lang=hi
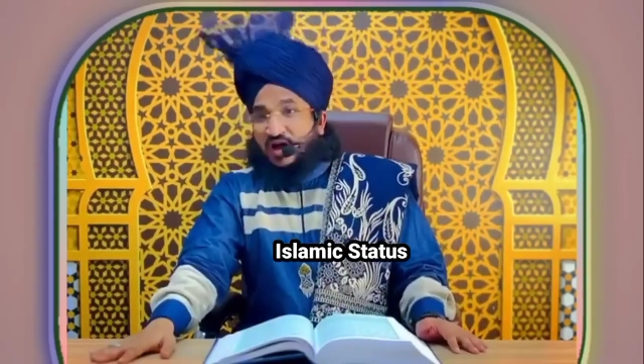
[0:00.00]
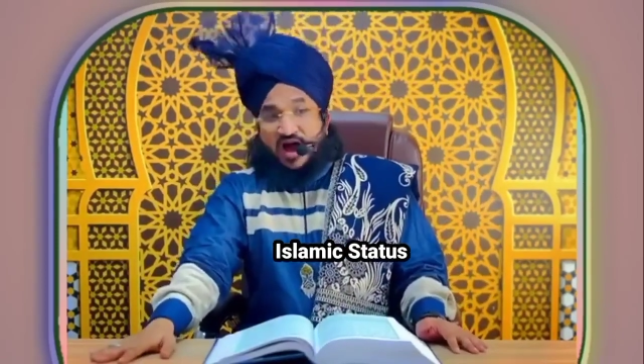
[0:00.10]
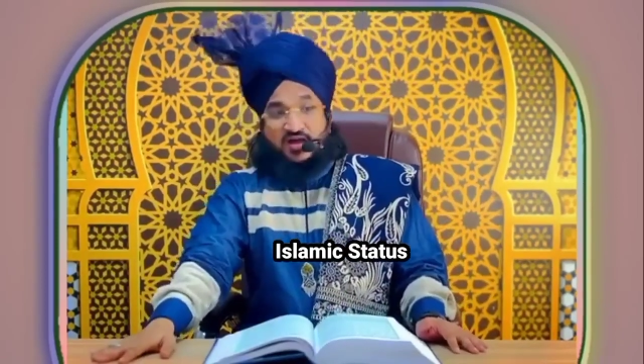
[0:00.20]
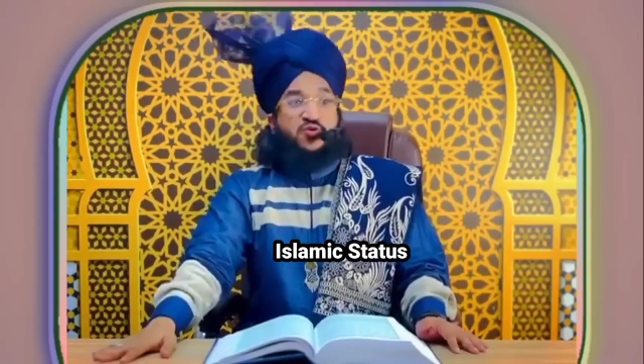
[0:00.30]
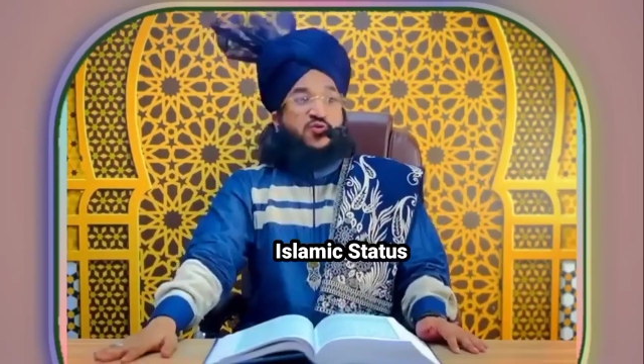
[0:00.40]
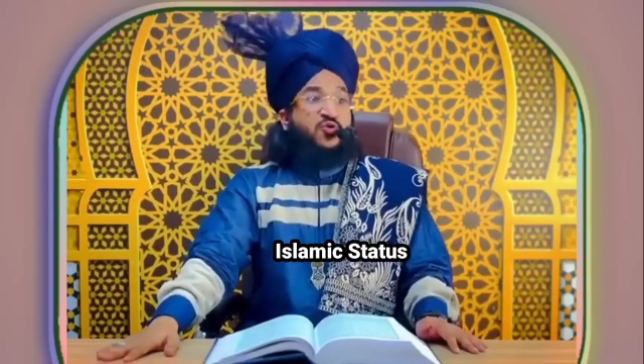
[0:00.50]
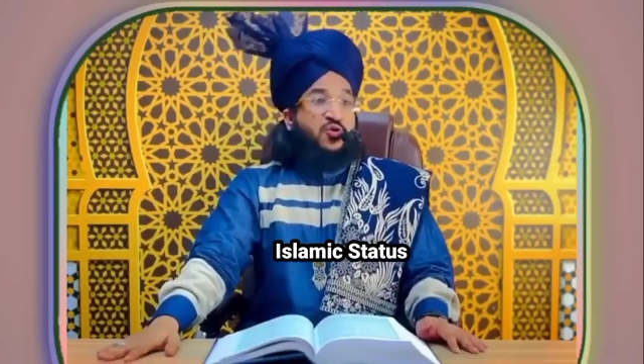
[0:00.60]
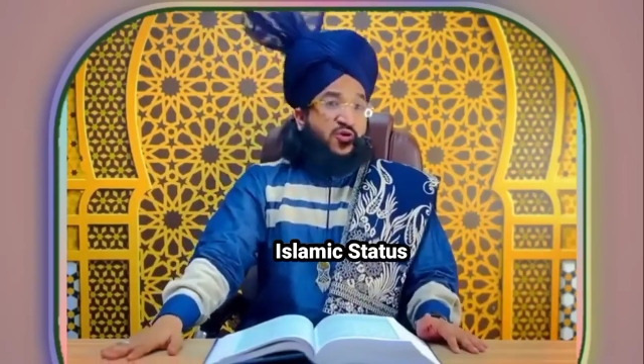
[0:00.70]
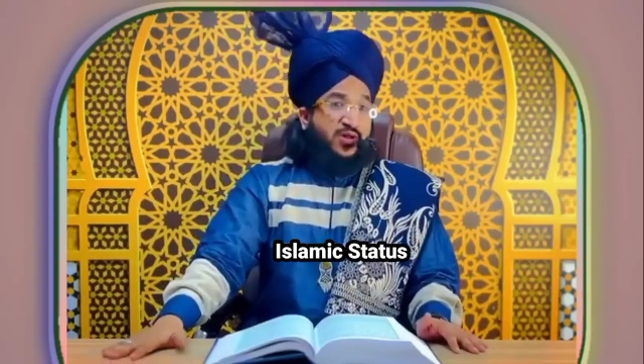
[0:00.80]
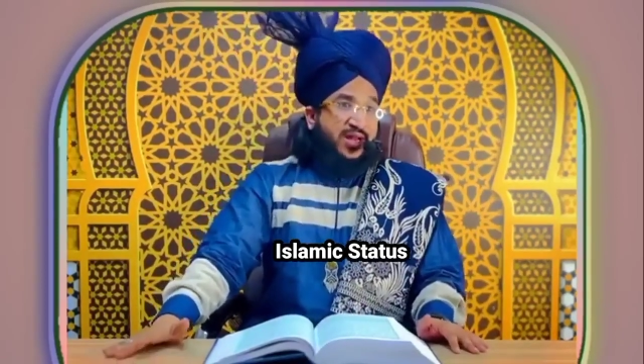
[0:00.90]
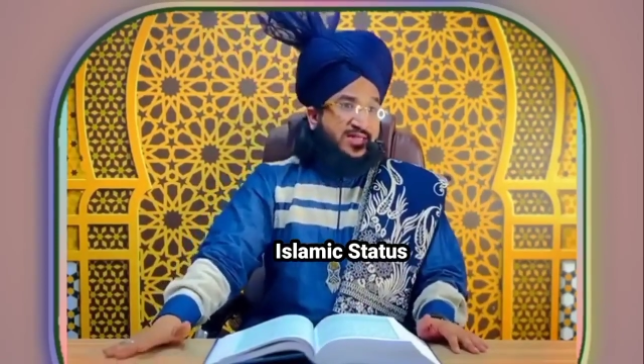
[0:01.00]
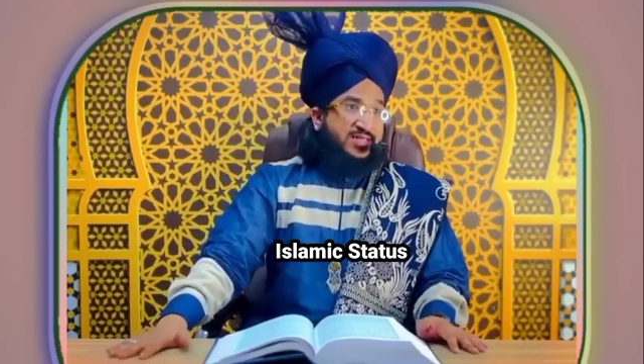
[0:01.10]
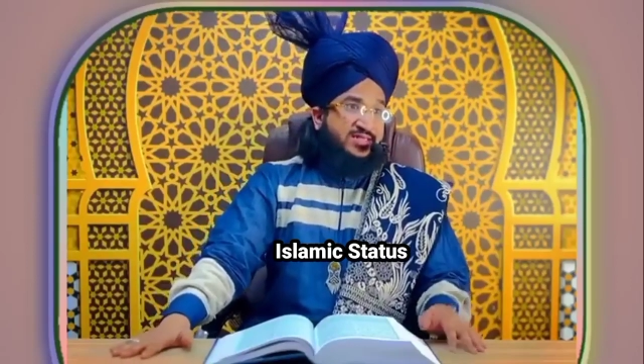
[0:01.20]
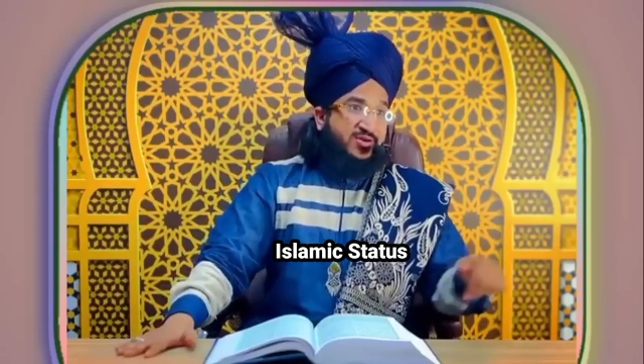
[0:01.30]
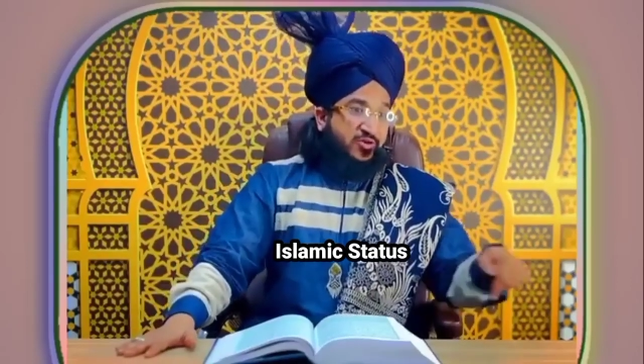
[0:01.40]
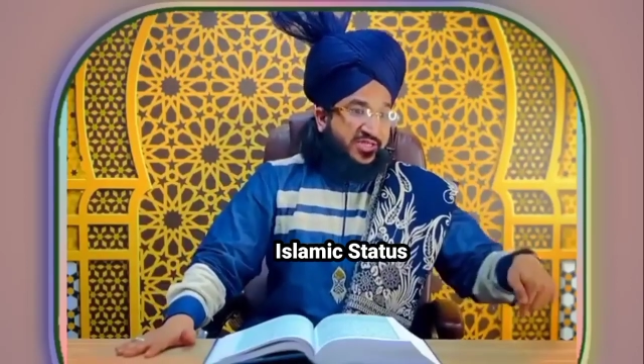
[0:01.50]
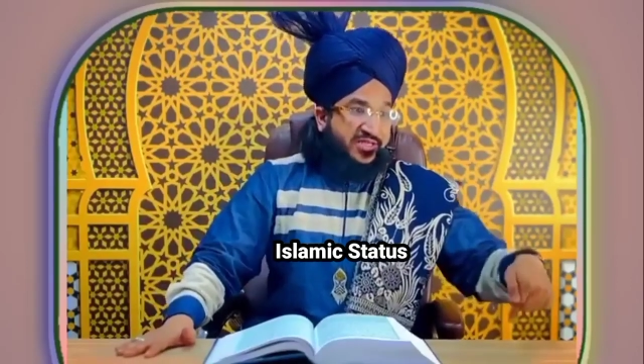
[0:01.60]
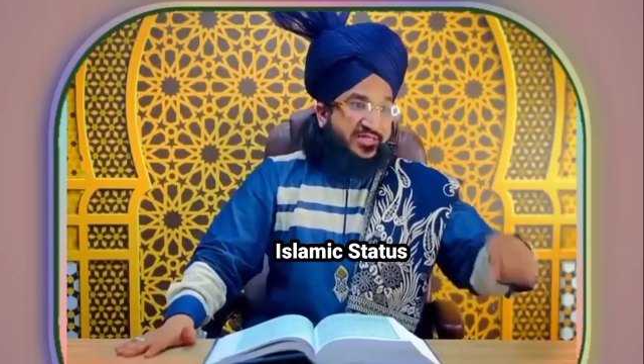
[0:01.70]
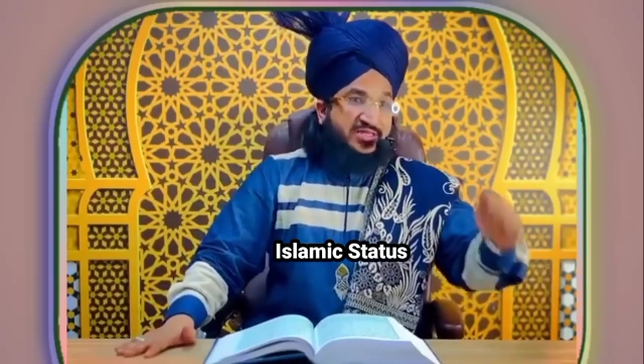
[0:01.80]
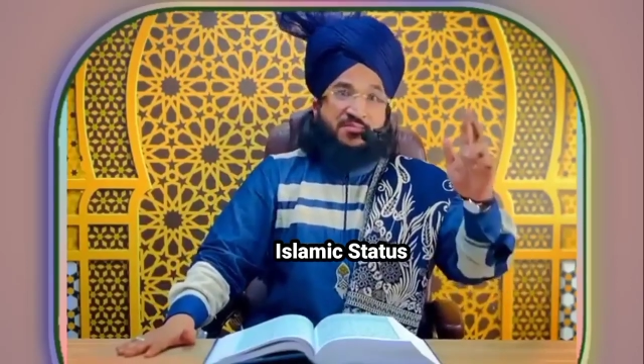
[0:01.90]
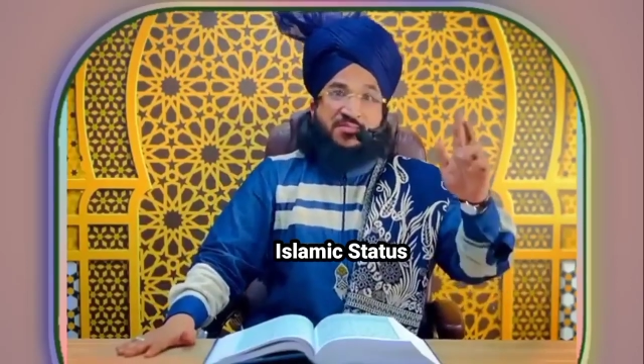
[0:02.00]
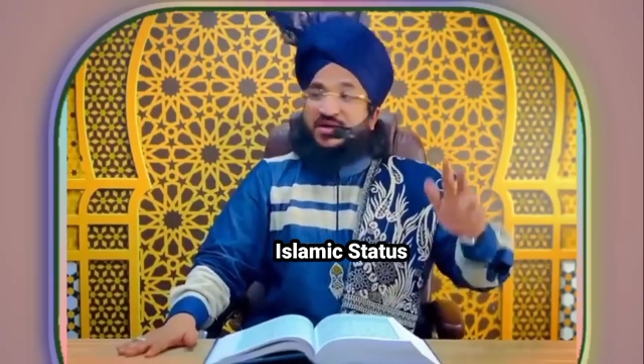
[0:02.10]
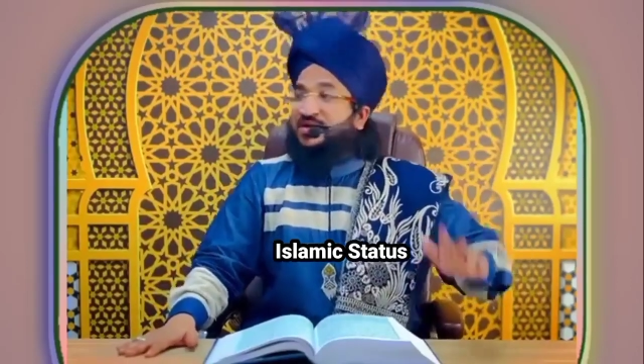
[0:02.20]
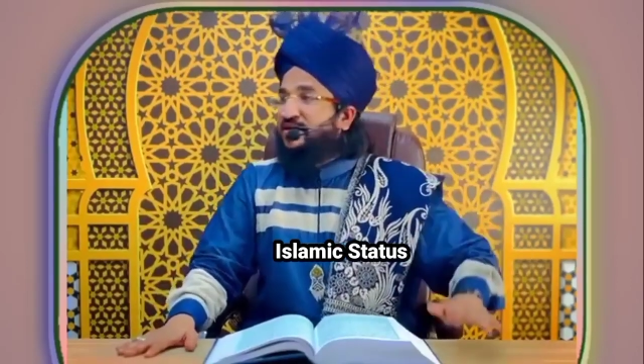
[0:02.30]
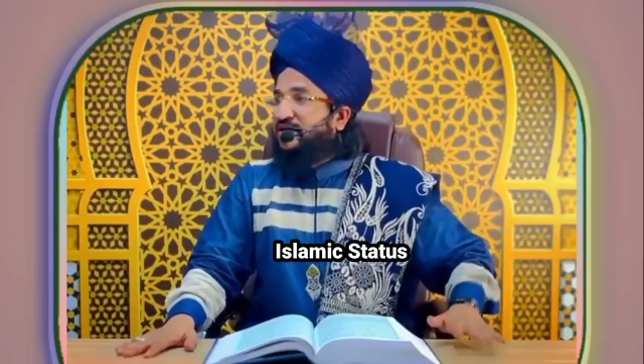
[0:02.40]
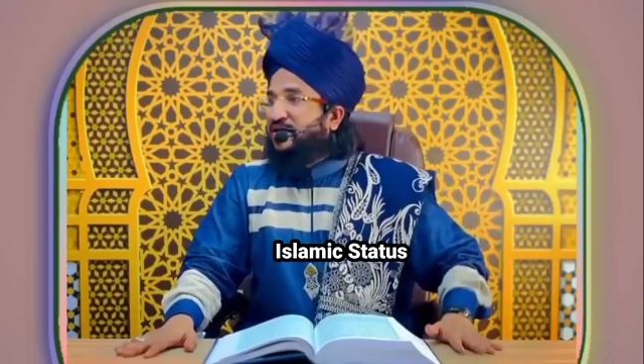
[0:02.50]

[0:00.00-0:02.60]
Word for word: सांसों को रोक लेते थे रोजे के सामने